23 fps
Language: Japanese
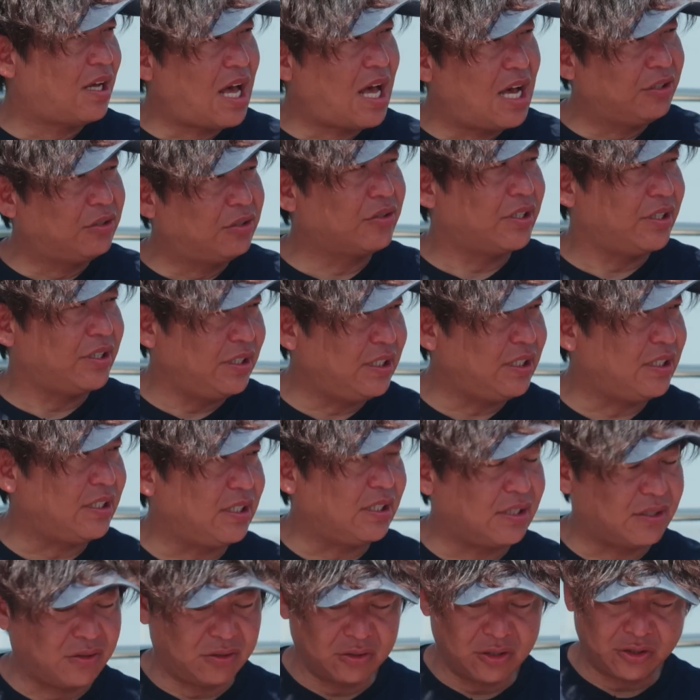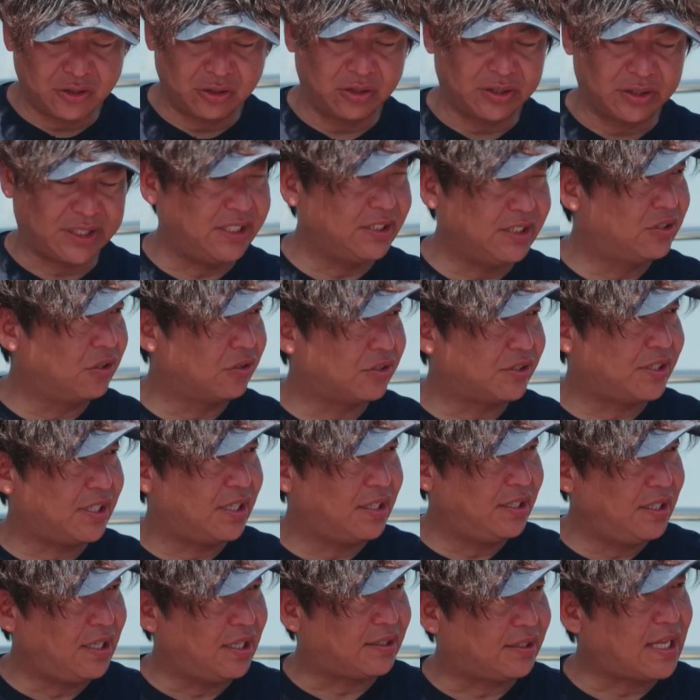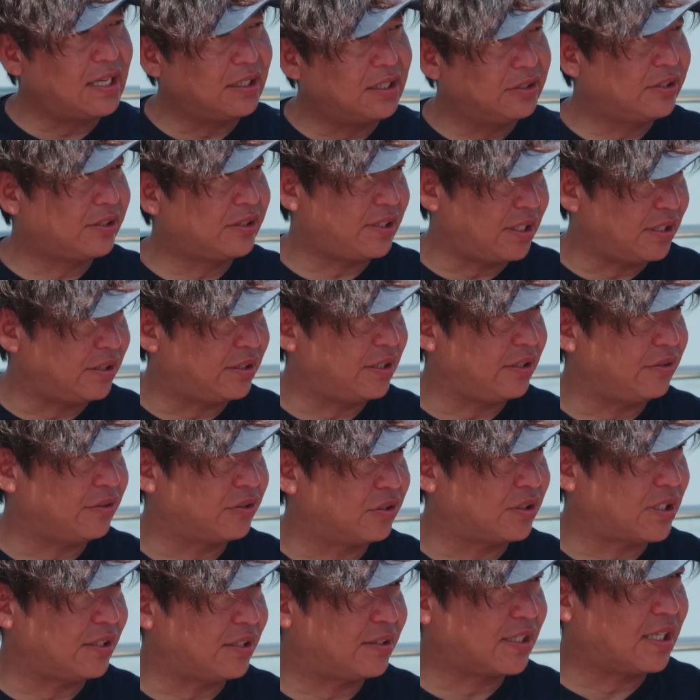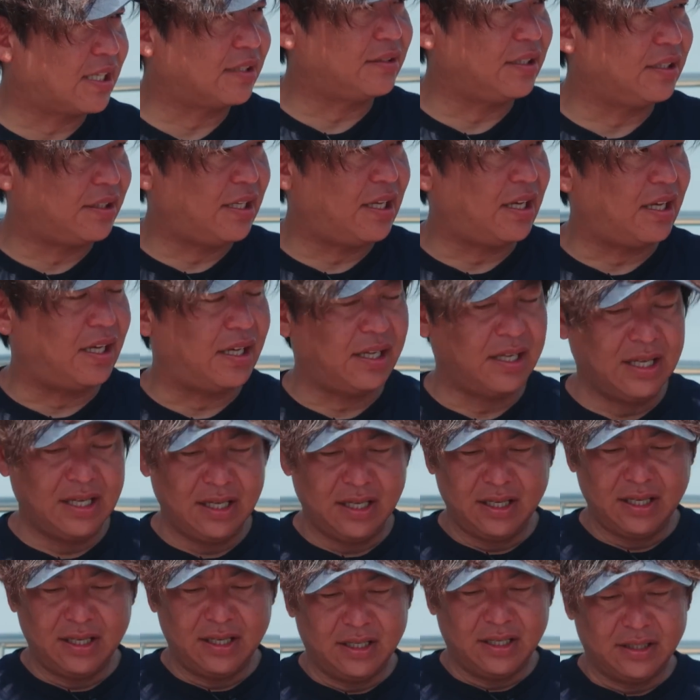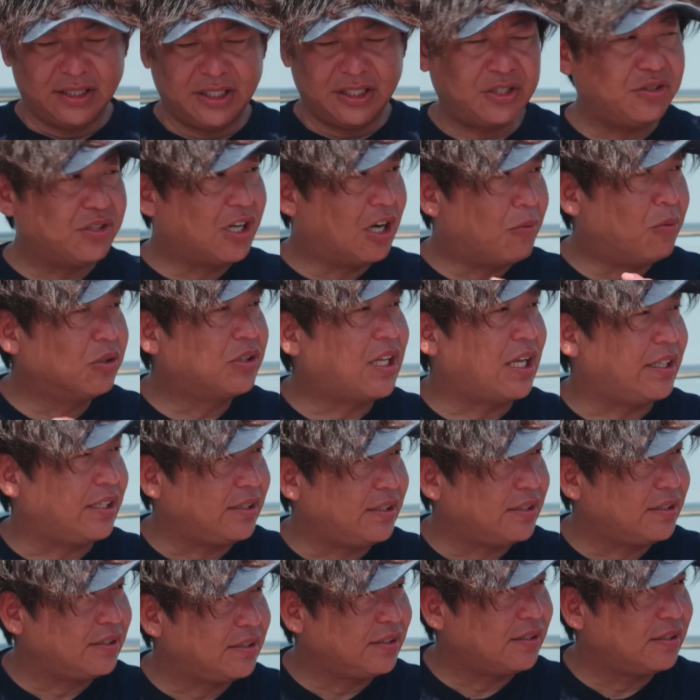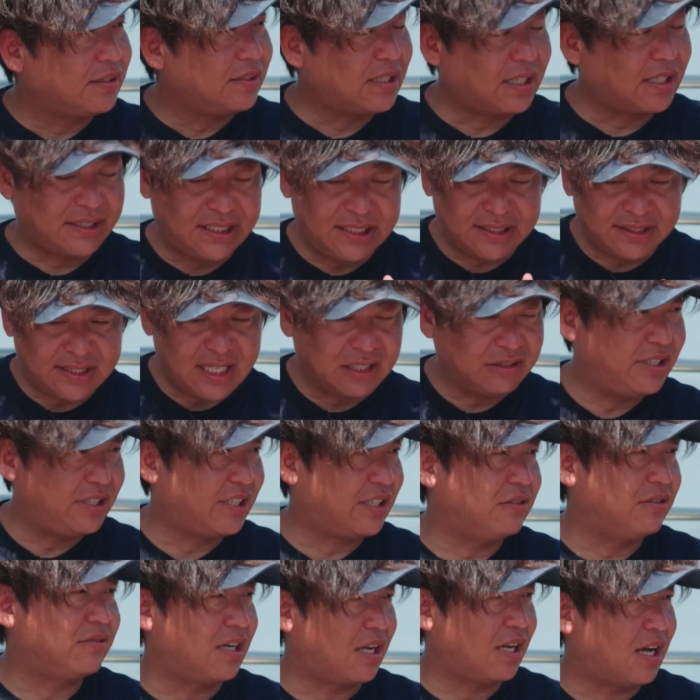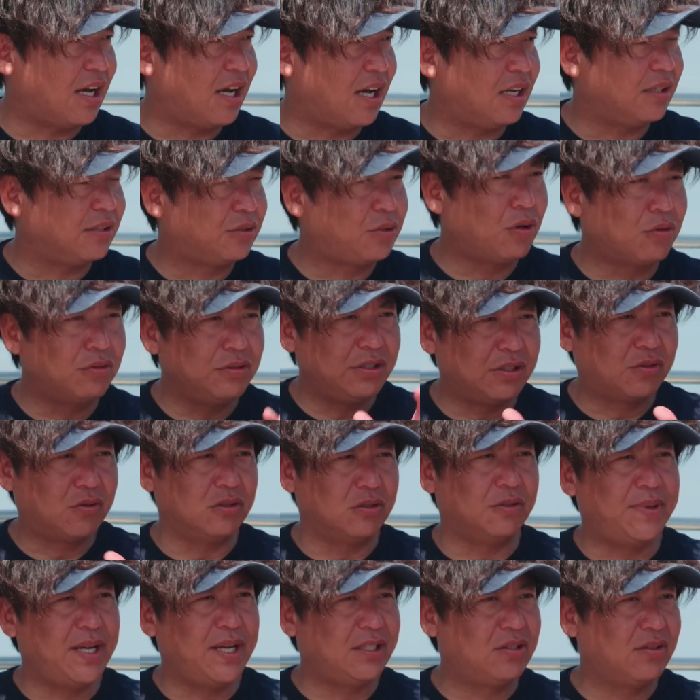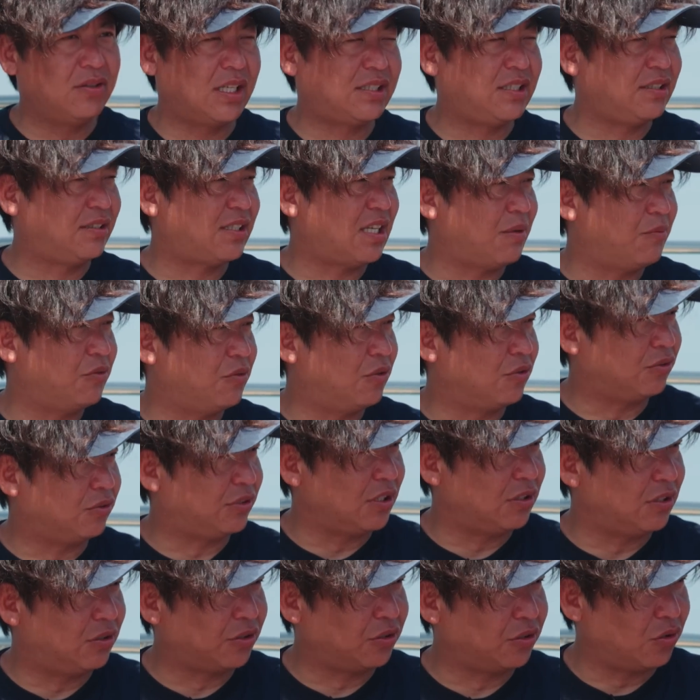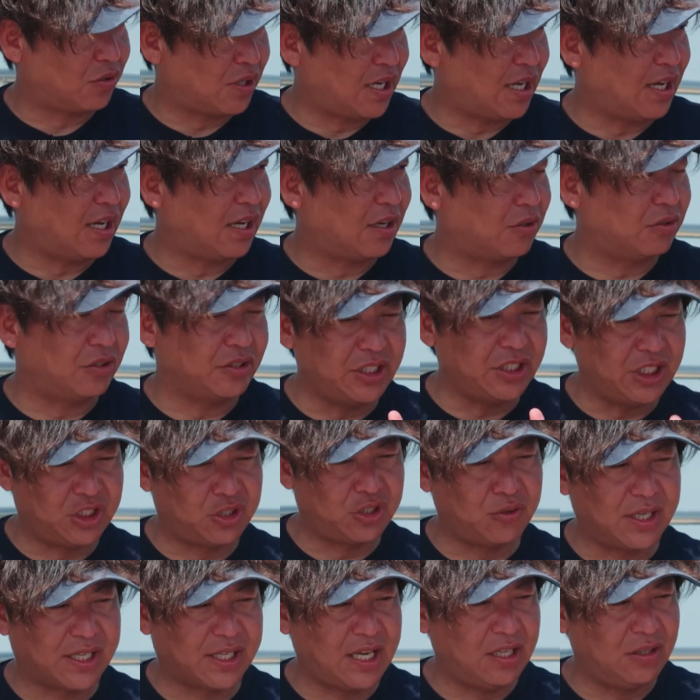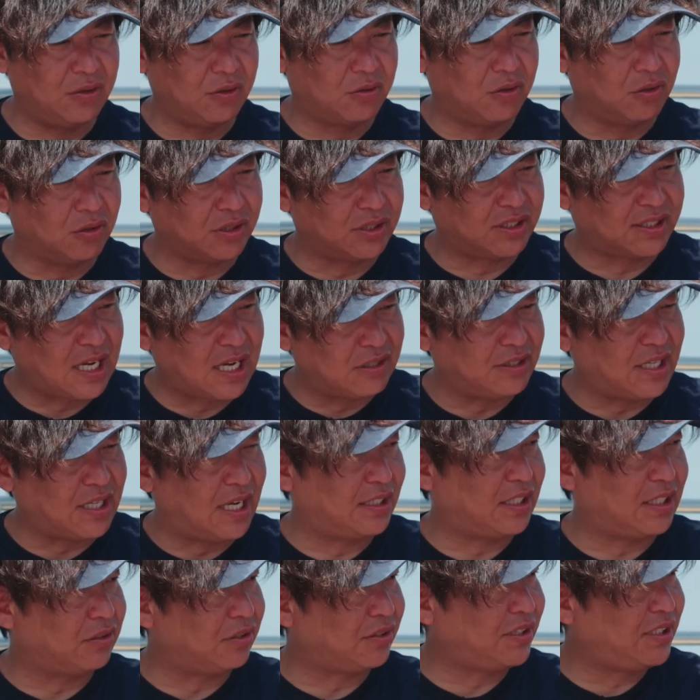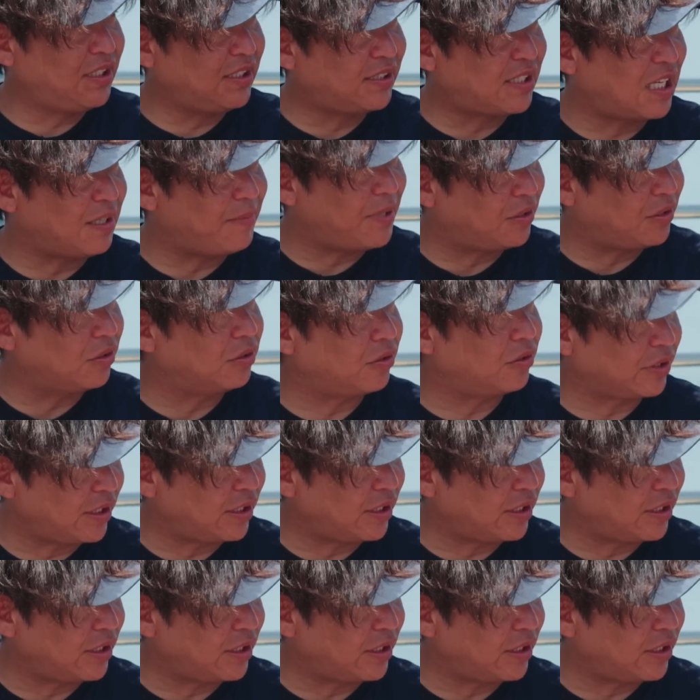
ああいう時にこのちょっと金属製でタングステンっていう素材使ってて、比重が重たいだから小さくできるから、うん、特にこういうベイトが小さいものを食ってる時とかこの印象派系のこう近くに入ってくる小さいベイトの時